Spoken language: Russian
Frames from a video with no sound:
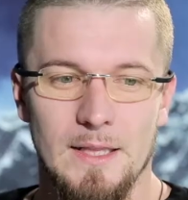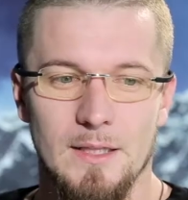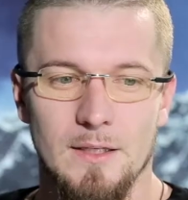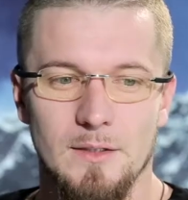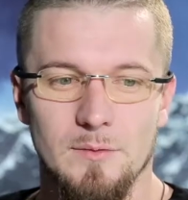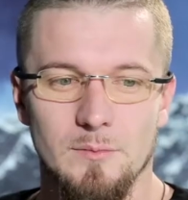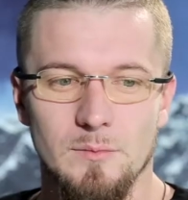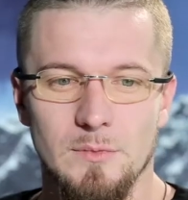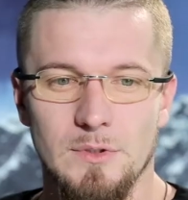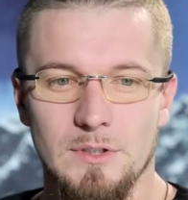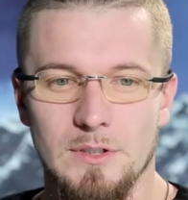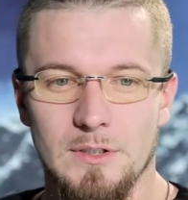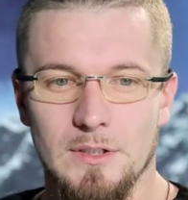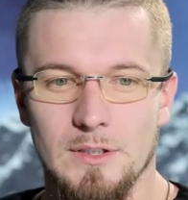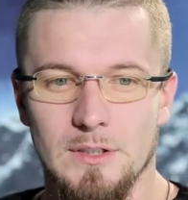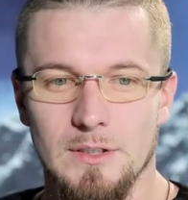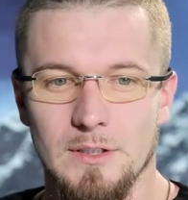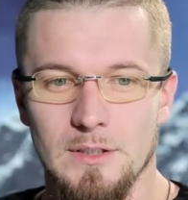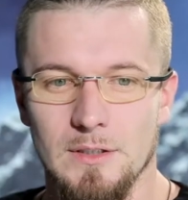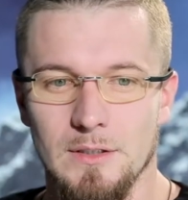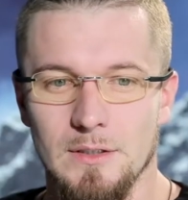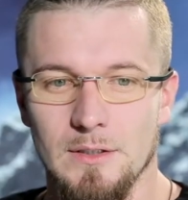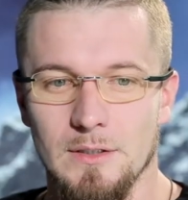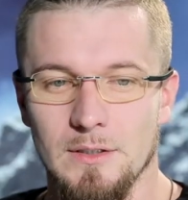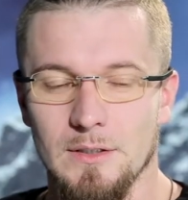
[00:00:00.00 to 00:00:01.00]

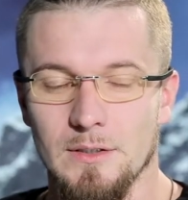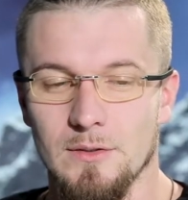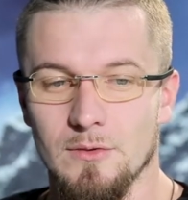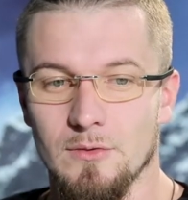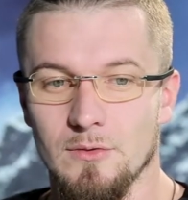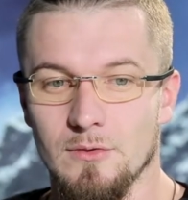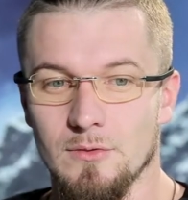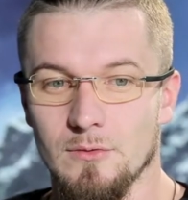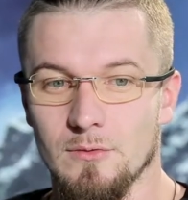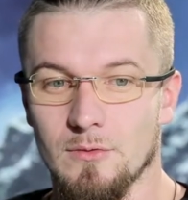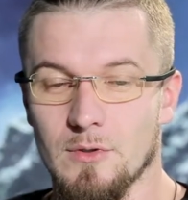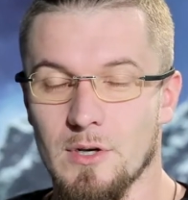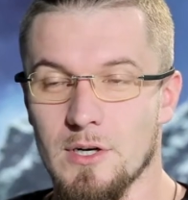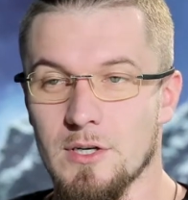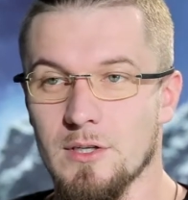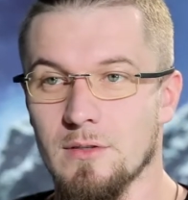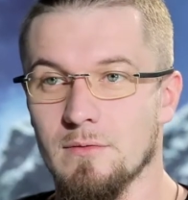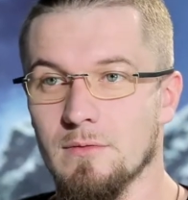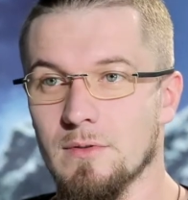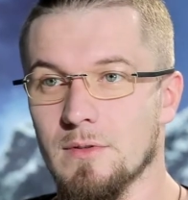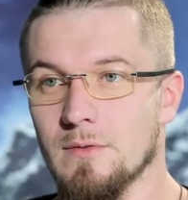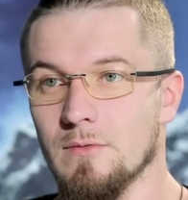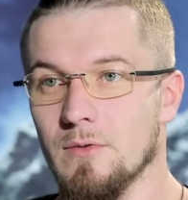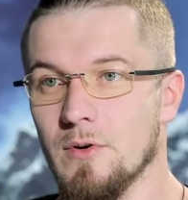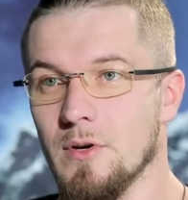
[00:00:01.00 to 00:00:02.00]
мира. Он у каждого
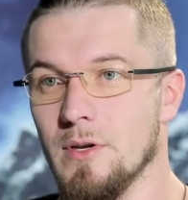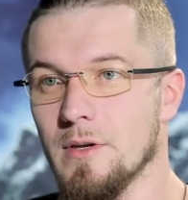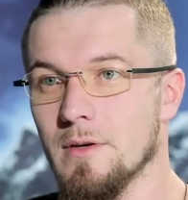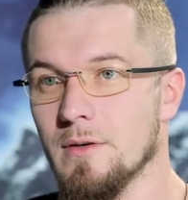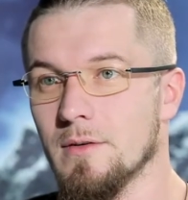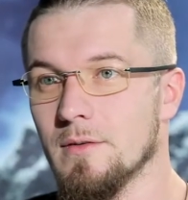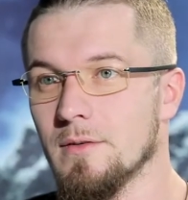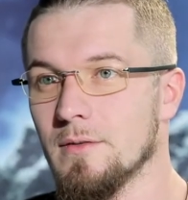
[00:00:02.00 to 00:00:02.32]
свой.